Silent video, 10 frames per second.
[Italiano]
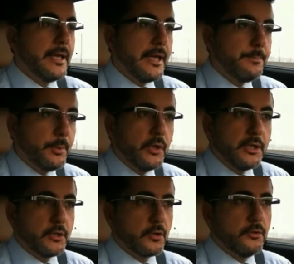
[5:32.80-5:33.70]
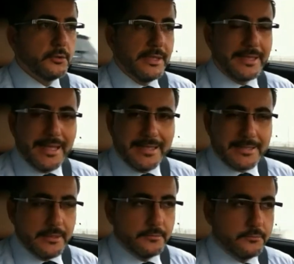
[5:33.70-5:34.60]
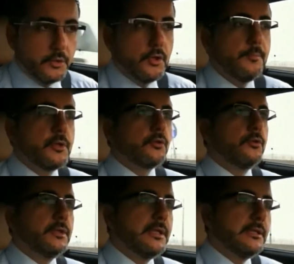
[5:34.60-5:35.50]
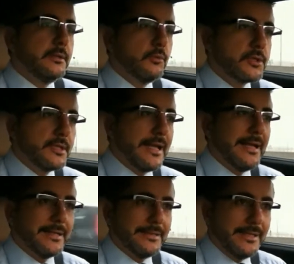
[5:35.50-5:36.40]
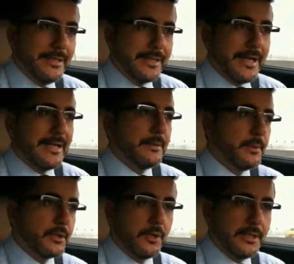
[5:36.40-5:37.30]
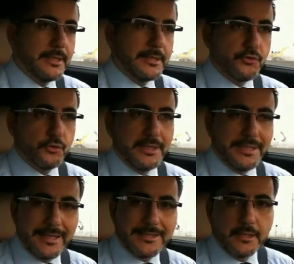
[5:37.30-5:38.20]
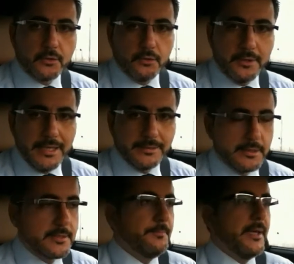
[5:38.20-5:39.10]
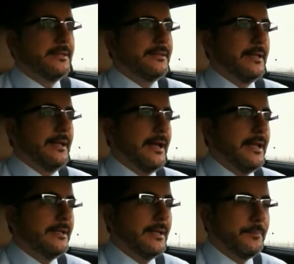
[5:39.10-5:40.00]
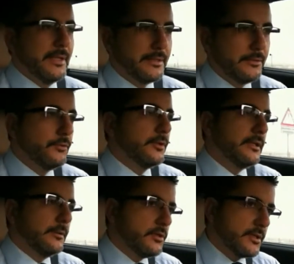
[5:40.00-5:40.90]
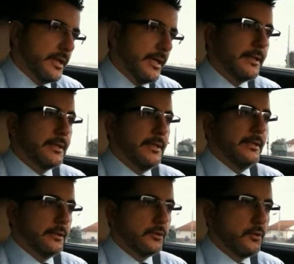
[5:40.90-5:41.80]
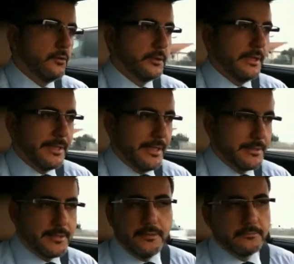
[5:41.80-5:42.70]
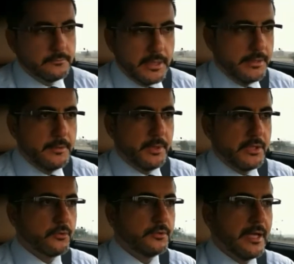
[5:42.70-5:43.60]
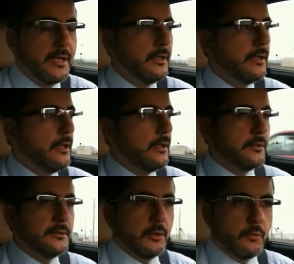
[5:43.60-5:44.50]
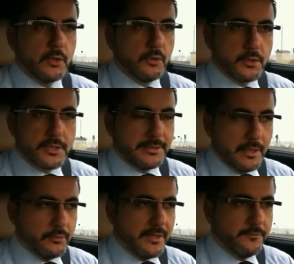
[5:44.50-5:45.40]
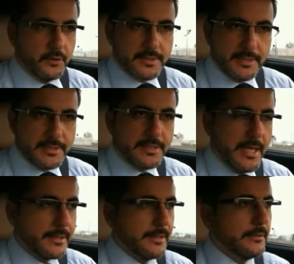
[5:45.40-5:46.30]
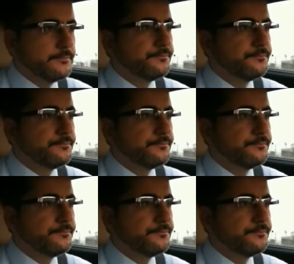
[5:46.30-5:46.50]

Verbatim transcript: e poi il crollo della casa non ho bisogno di dimostrare, di allegare per quale ragione la casa è crollata, spetta all'appaltatore dimostrare che il crollo della casa è dipeso da, da qualcosa, da una forza esterna